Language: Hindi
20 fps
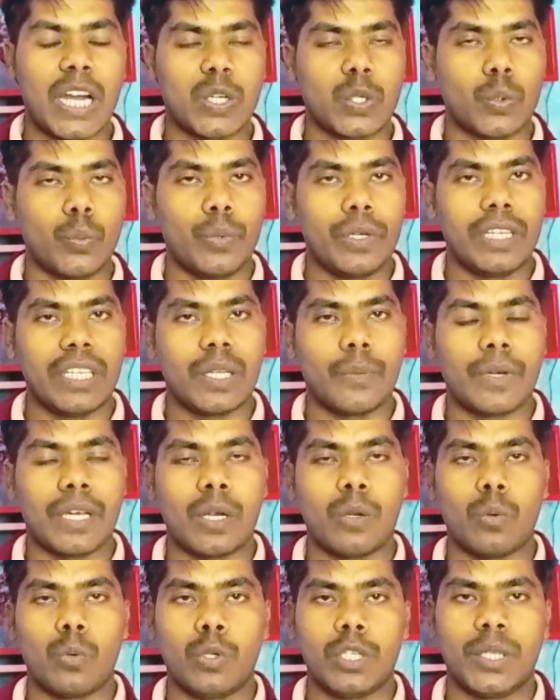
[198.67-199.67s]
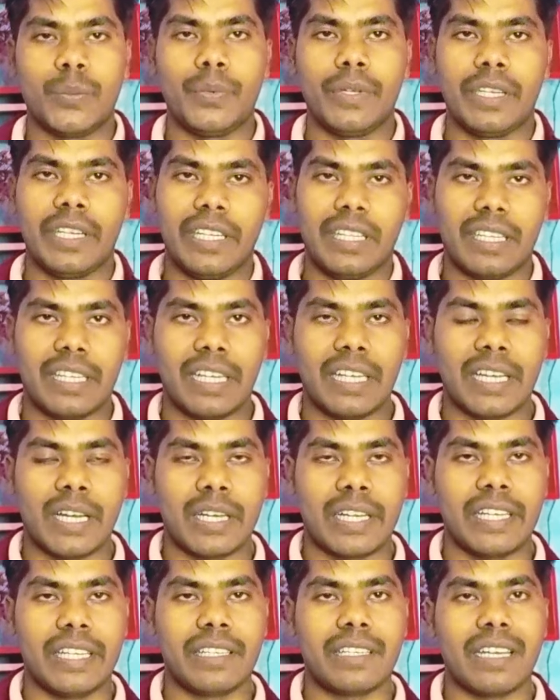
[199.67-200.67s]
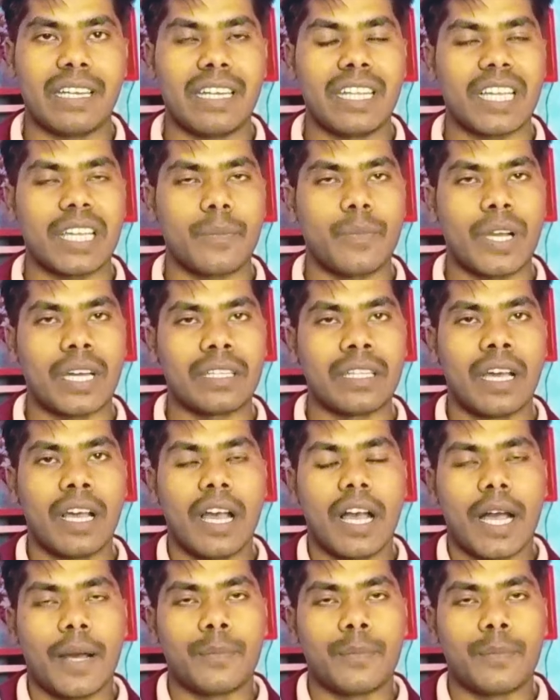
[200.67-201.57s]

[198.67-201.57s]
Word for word: ऑटोमेटिक हमारा ओ रीड कर लेगा रीड करने के बाद